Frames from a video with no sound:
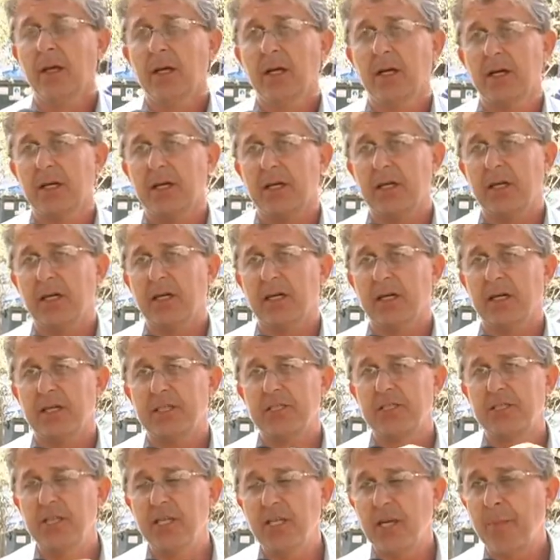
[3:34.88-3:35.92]
Uh,
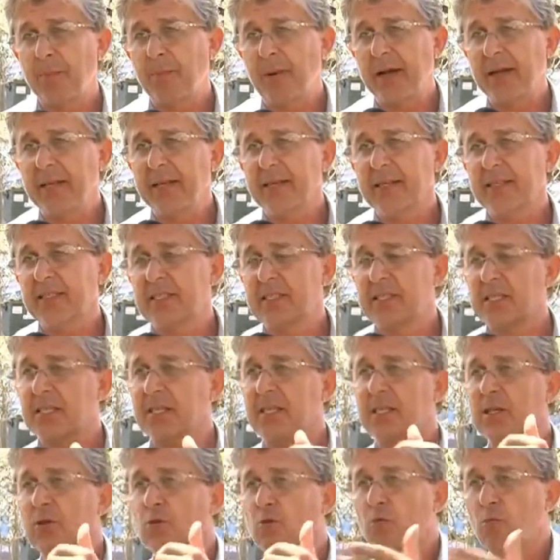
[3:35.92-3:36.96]
tira a
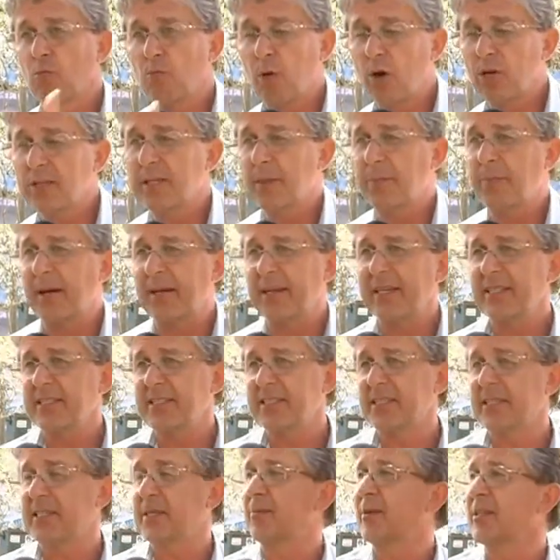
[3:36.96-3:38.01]
parede, bota a
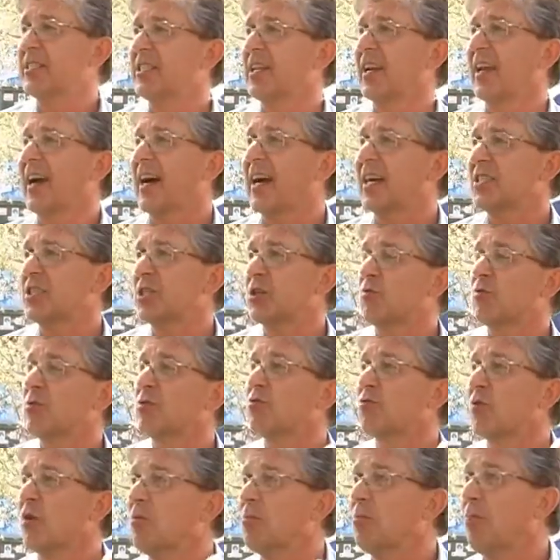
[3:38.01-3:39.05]
parede em cima de laje
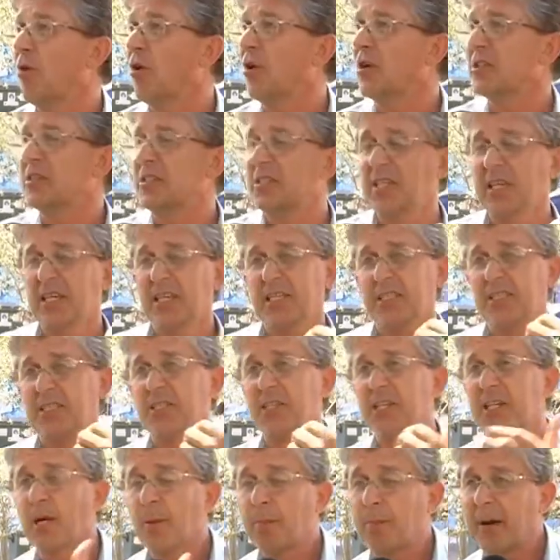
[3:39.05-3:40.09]
quando não pode,
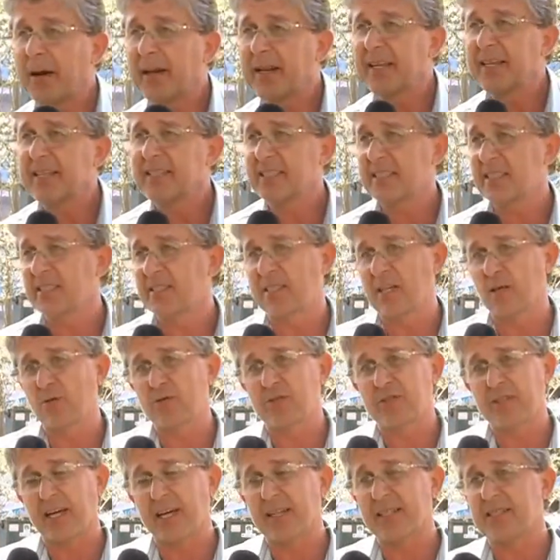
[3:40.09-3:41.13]
tira a parede, então
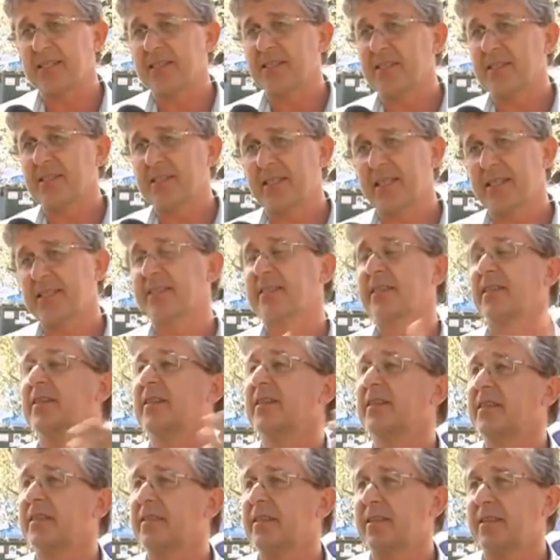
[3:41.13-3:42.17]
está des,
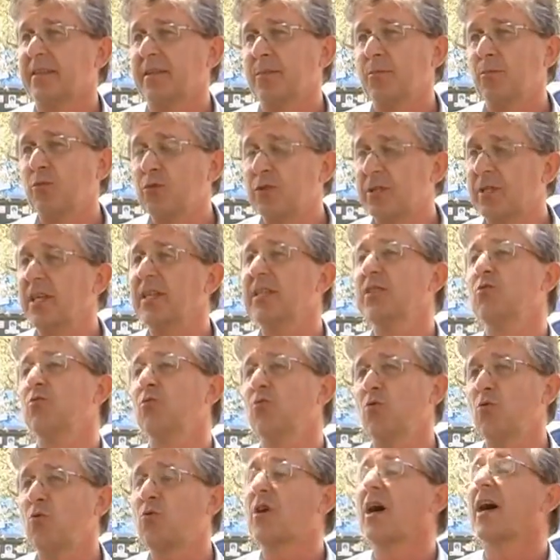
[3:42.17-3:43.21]
eh, mudando
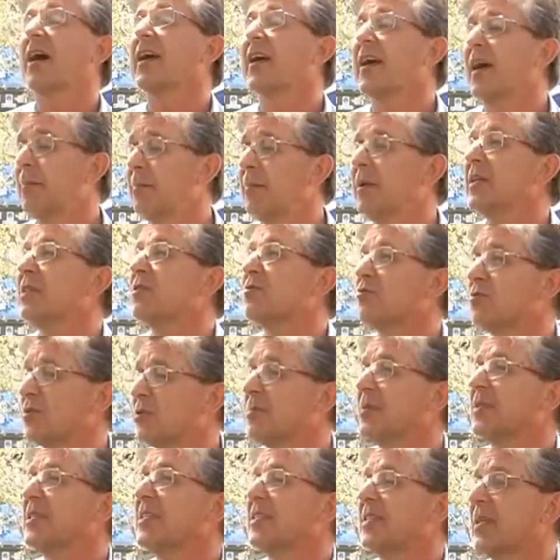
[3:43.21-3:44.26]
o carregamento de
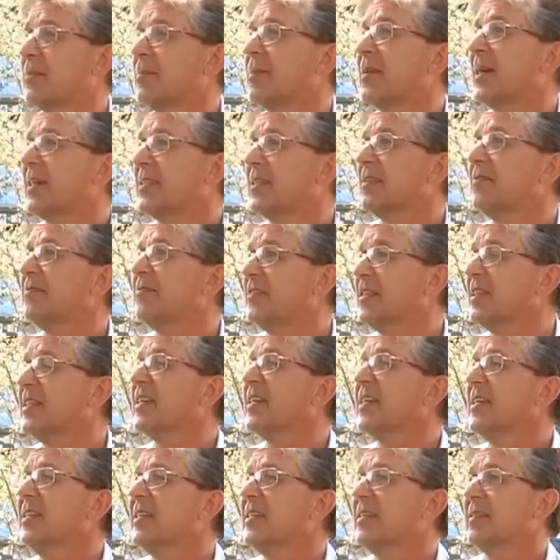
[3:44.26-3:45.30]
uma determinada
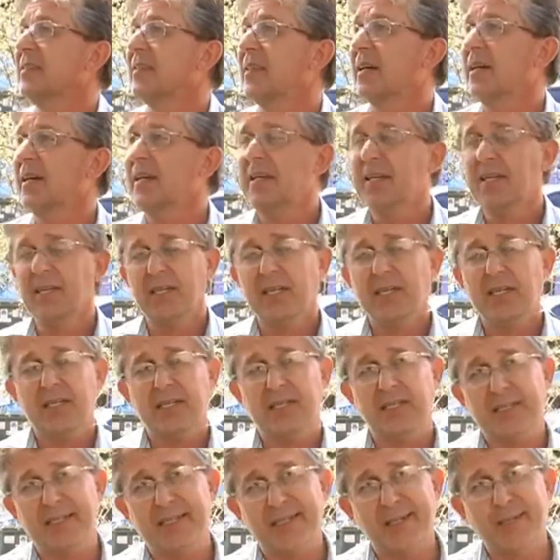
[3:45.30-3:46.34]
viga, né?
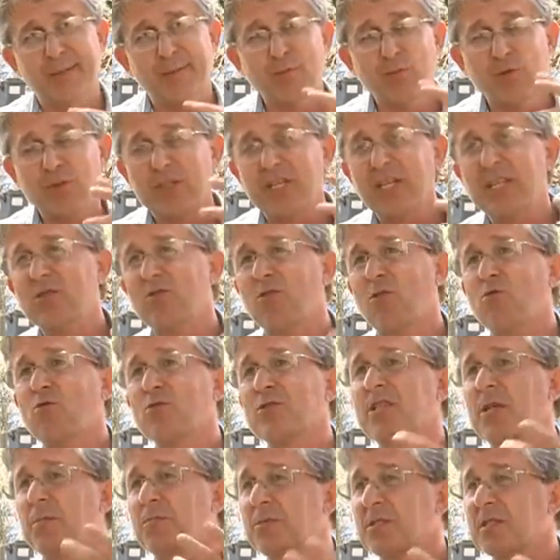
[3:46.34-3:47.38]
uh, mudando a
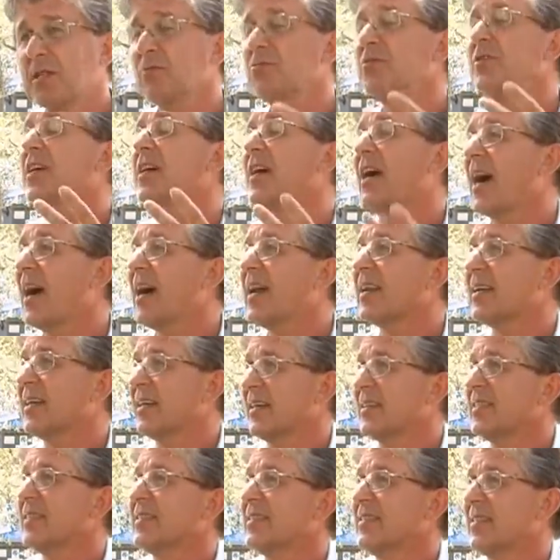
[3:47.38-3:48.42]
concepção de
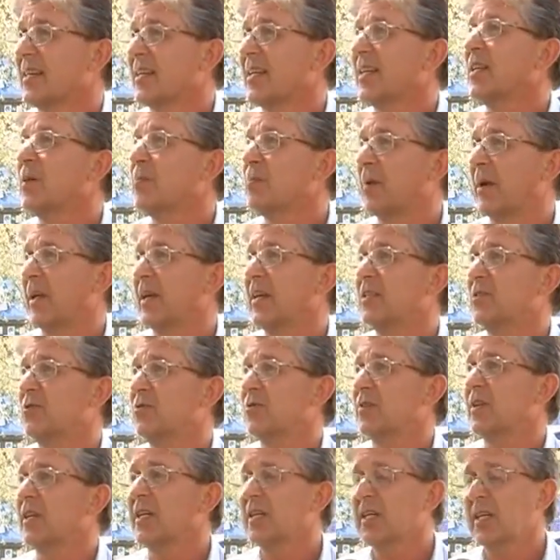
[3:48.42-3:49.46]
carga daquele
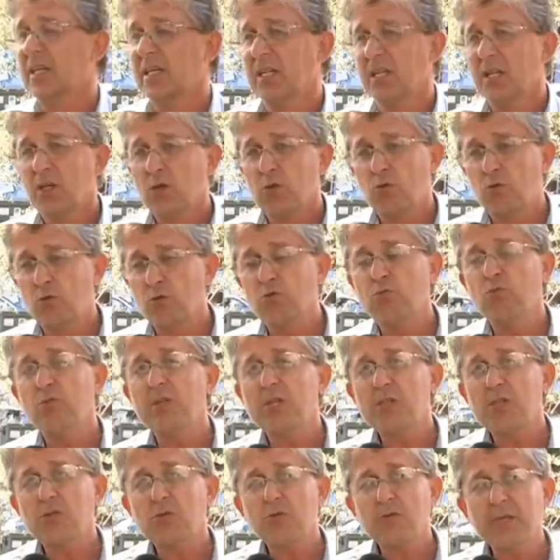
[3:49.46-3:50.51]
prédio. Né? Tudo
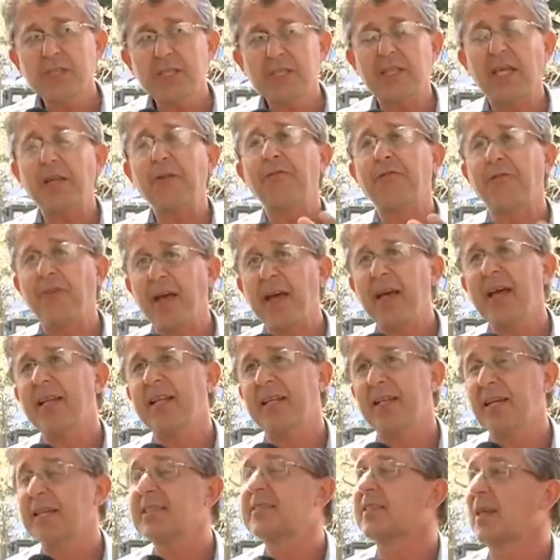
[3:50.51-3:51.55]
isso
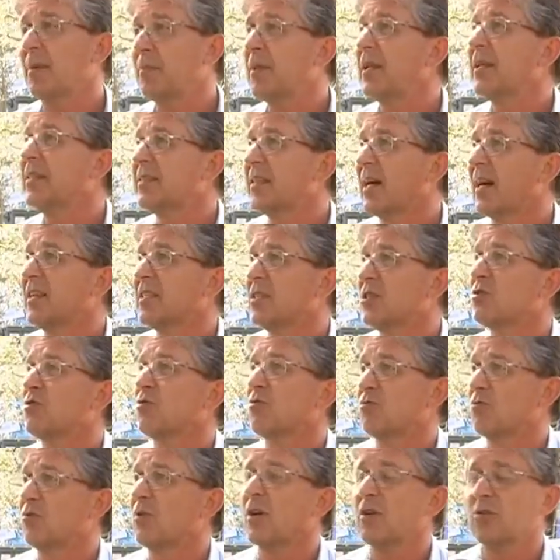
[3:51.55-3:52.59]
interfere na estabilidade
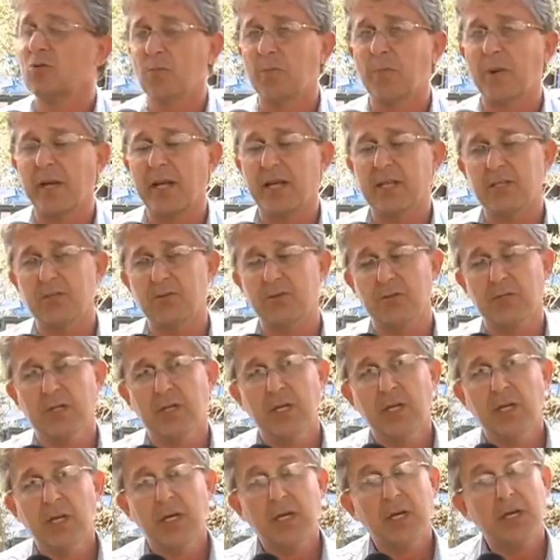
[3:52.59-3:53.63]
estrutural do prédio.
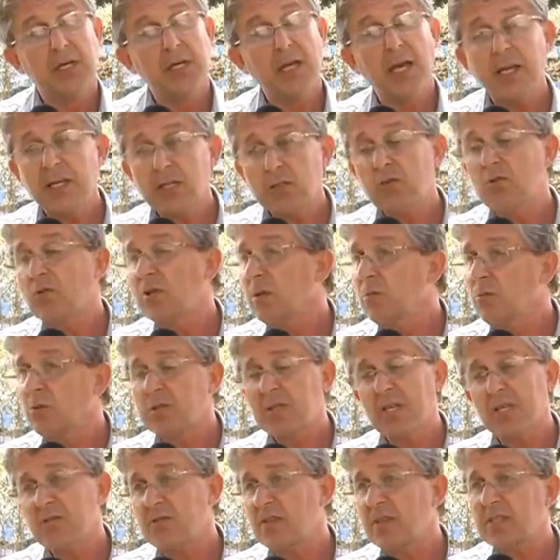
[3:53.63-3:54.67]
E é isso que
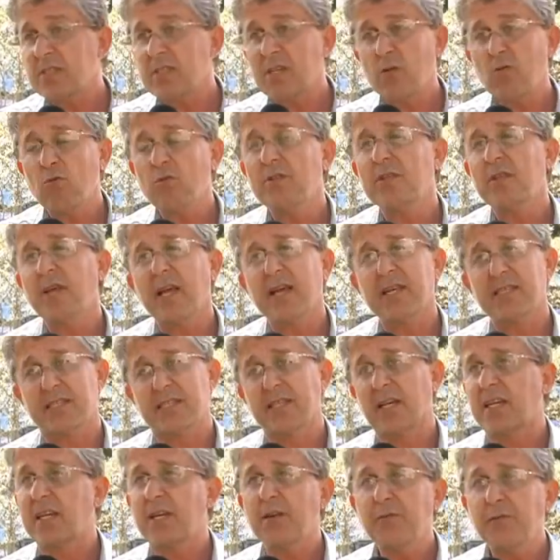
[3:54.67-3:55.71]
muitas vezes
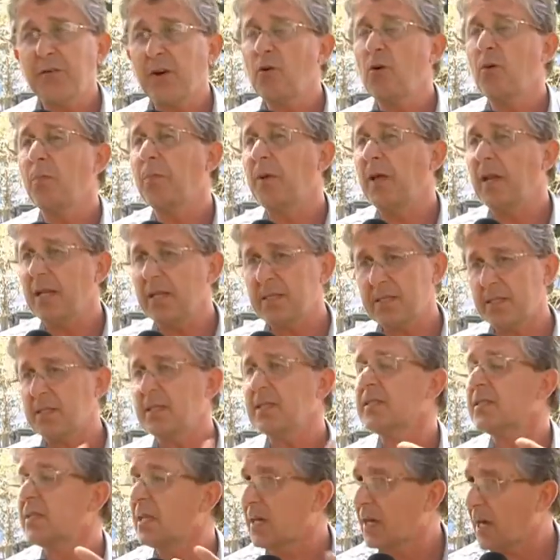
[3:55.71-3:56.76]
acontece. Aqui em Farroupilha
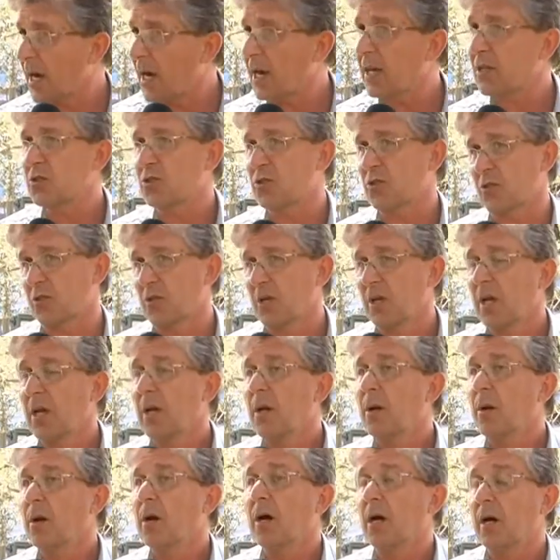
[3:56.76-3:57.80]
existem casos
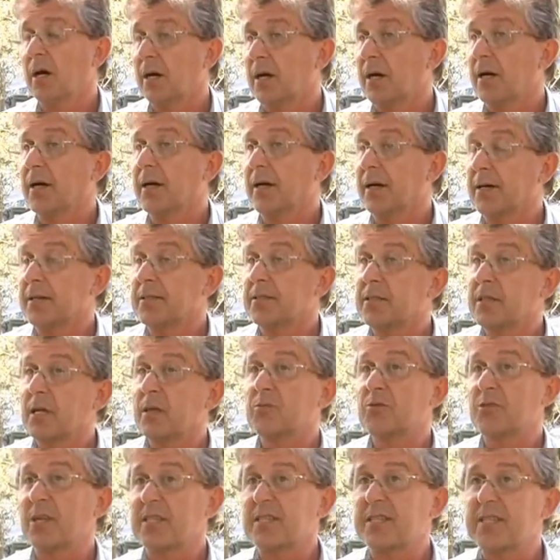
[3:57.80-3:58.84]
ah,
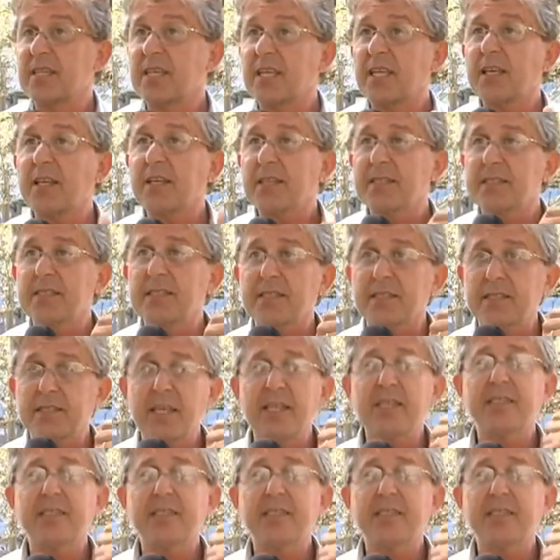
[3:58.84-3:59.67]
digamos assim, que de, de